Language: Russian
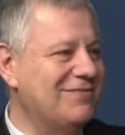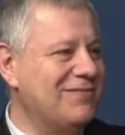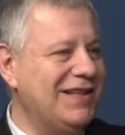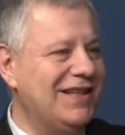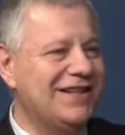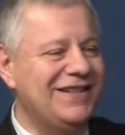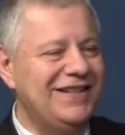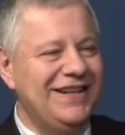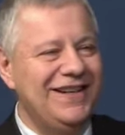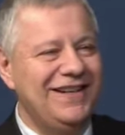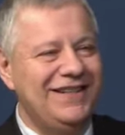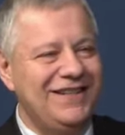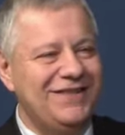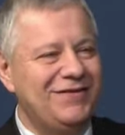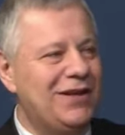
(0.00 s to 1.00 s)
Мы должны
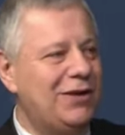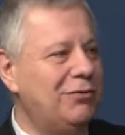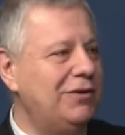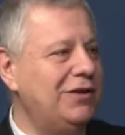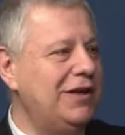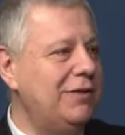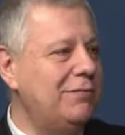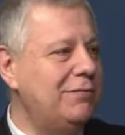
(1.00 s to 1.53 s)
идти в народные